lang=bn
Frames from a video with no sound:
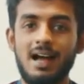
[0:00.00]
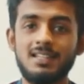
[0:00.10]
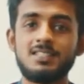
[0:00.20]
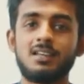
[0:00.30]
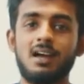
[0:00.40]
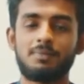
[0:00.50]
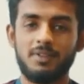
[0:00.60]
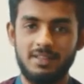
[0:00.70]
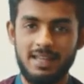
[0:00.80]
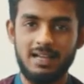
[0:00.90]
আজ
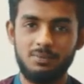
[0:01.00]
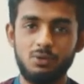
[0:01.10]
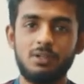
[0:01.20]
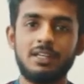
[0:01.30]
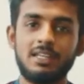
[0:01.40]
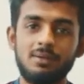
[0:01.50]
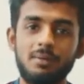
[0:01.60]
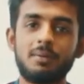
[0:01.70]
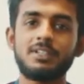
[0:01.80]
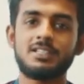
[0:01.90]
আপনাদের দেখাবো
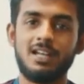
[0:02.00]
কিভাবে আমাদের